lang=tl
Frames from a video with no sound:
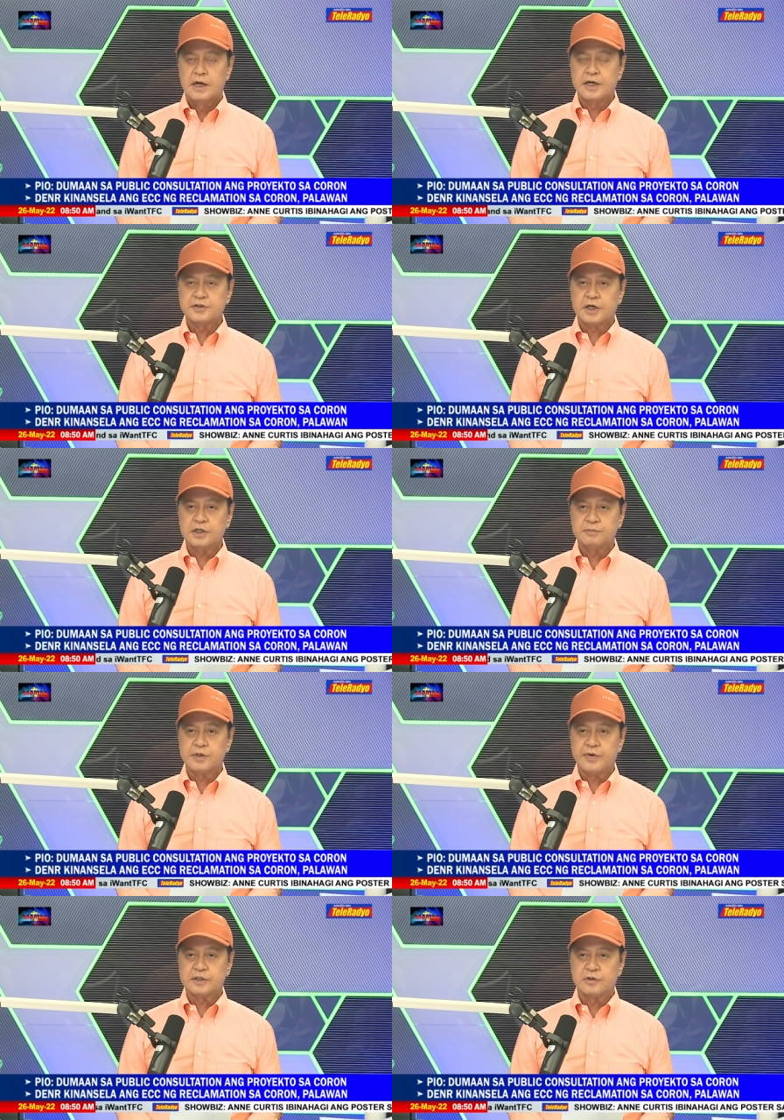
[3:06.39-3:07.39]
ay Executive
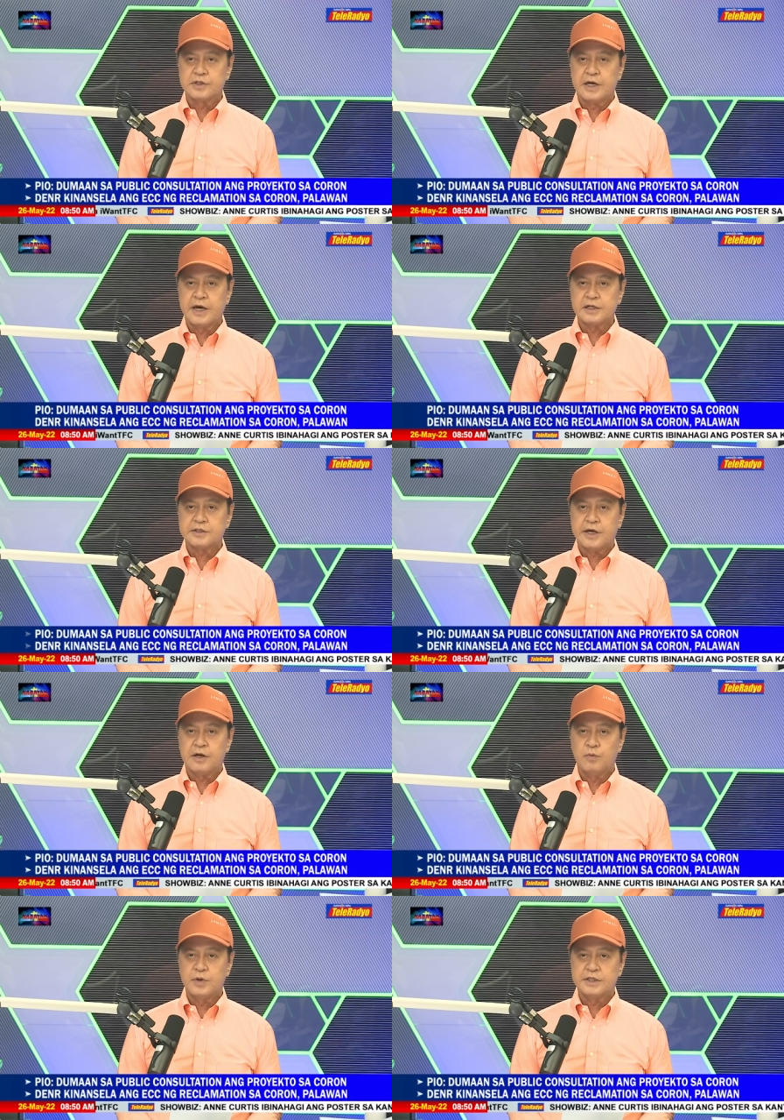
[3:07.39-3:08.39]
Director ng
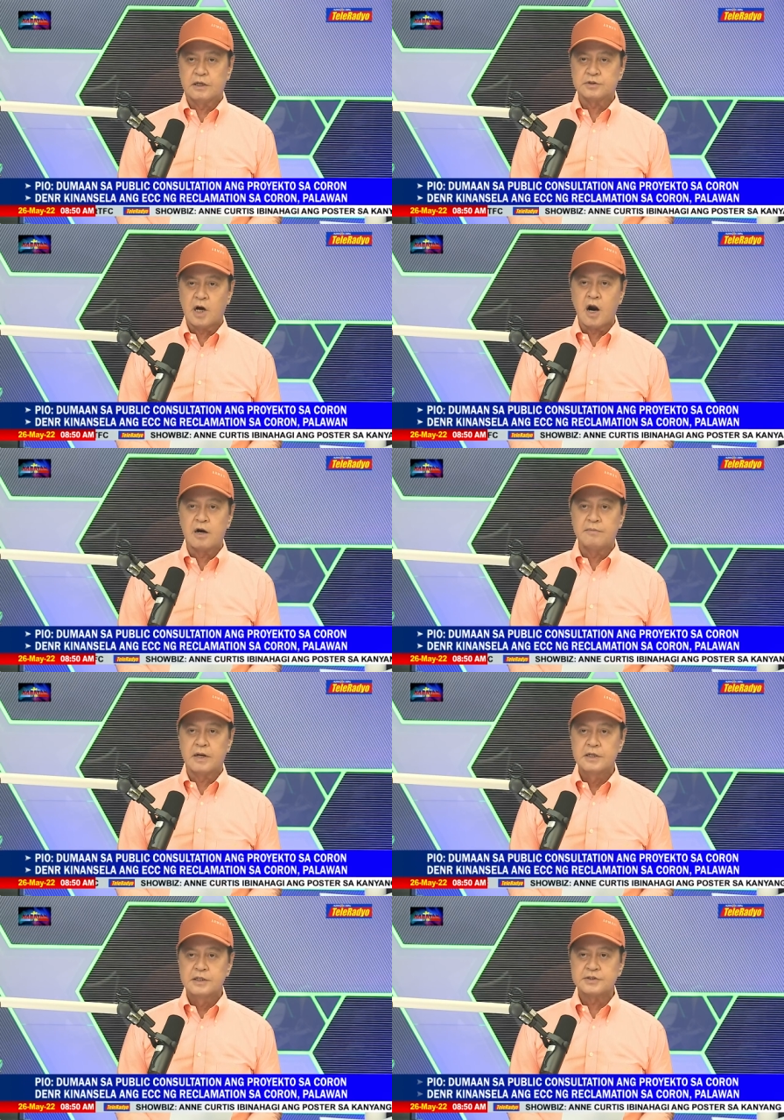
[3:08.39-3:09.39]
Healthcare Without Harm
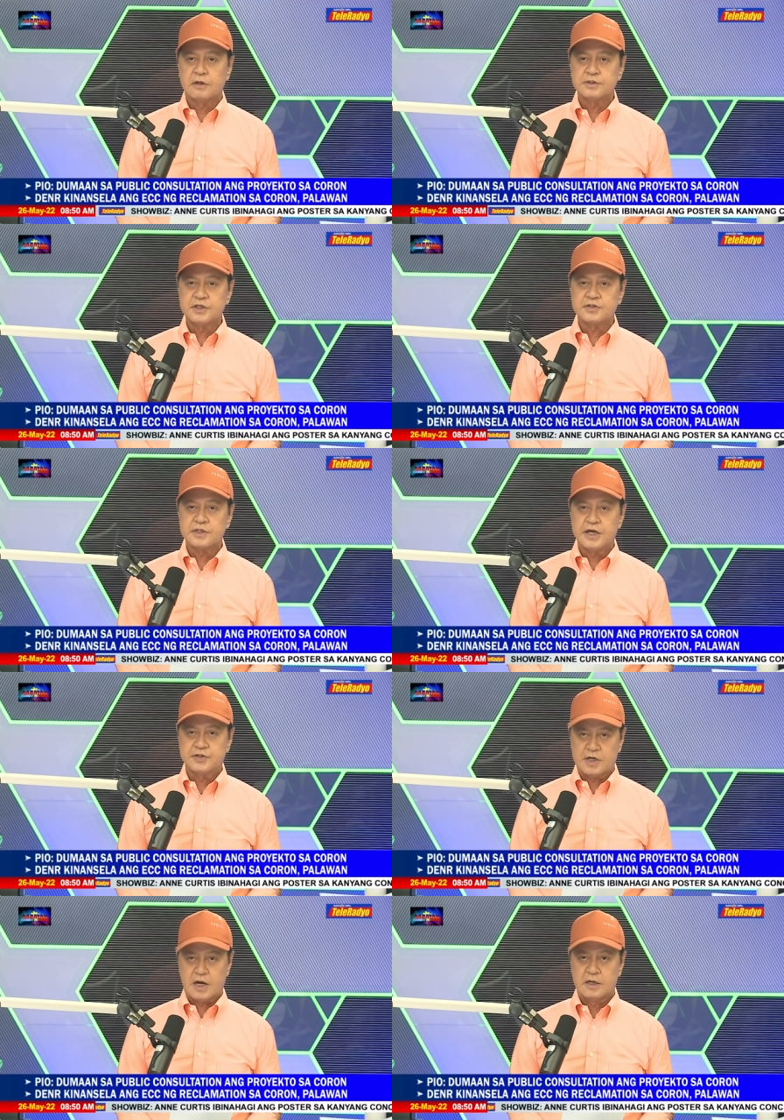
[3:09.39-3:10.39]
Southeast
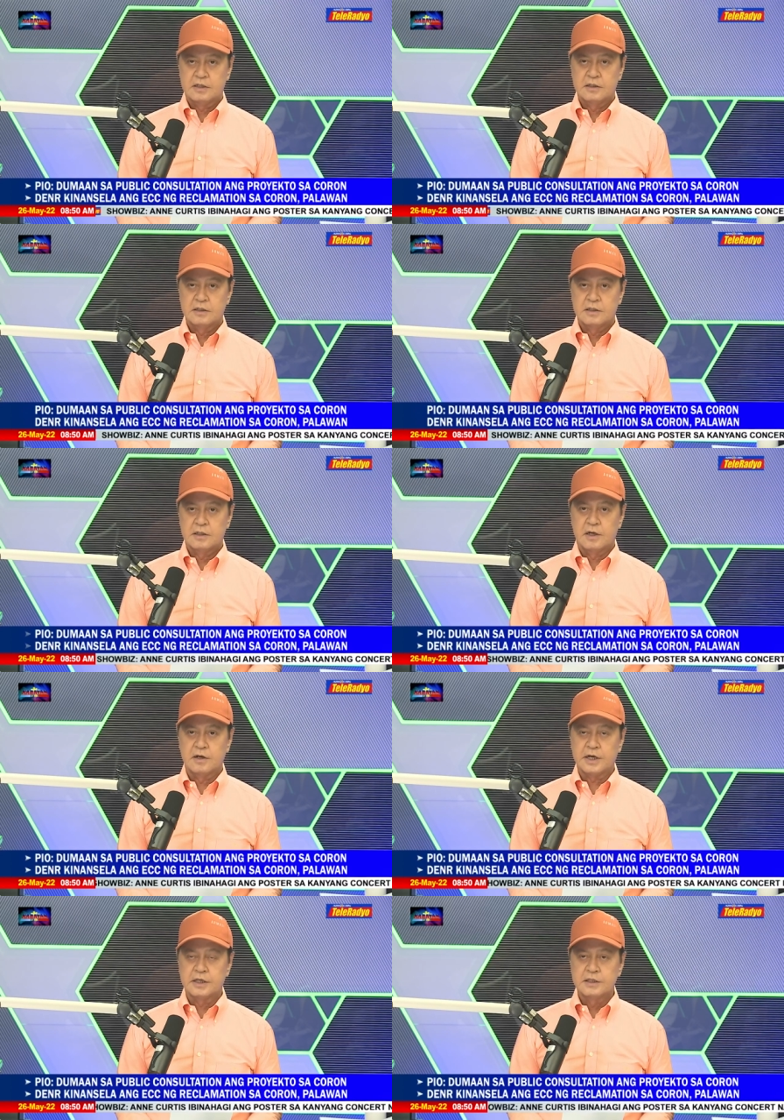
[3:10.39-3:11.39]
Asia.
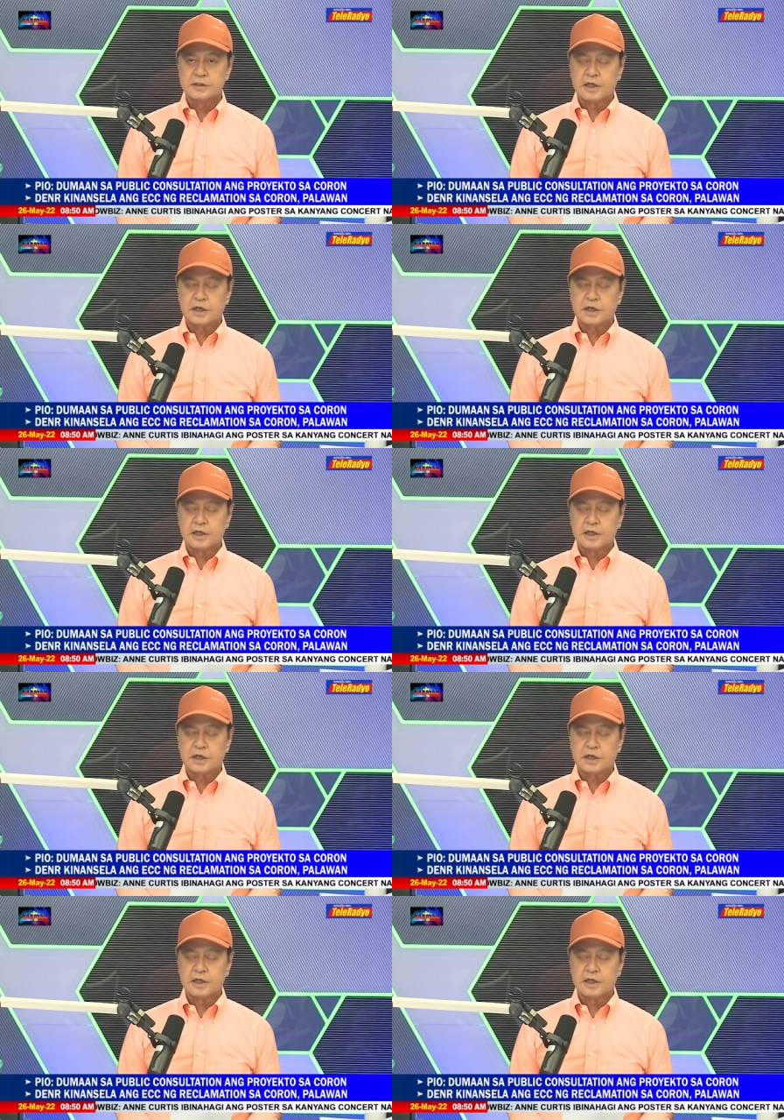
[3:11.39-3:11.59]
Okay.